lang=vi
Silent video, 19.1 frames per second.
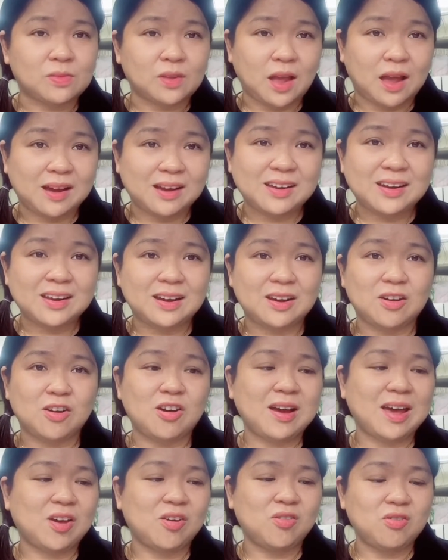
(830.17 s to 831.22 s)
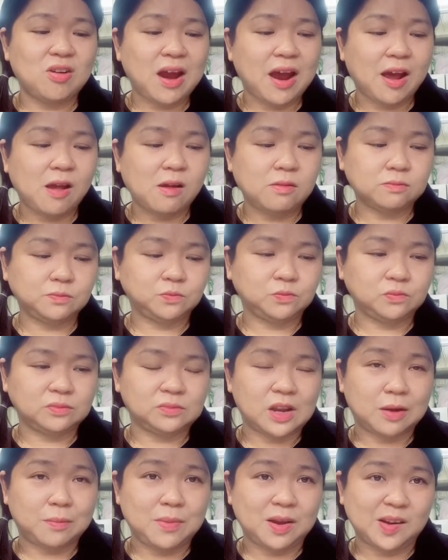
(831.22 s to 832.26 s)
ăn cái này là có ngày hư răng á
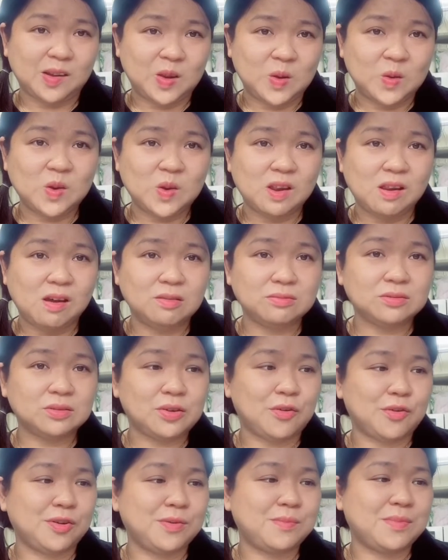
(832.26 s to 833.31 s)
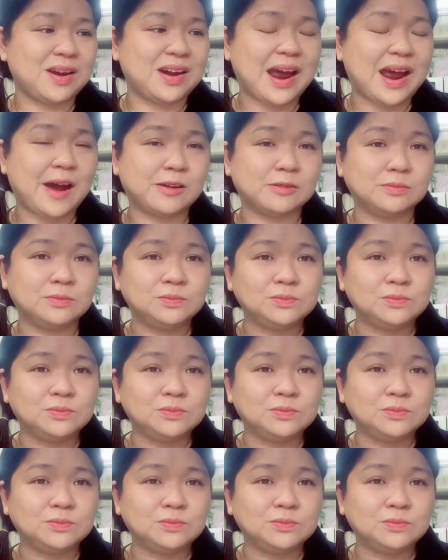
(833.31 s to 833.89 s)
đặc biệt những người lớn tuổi mà răng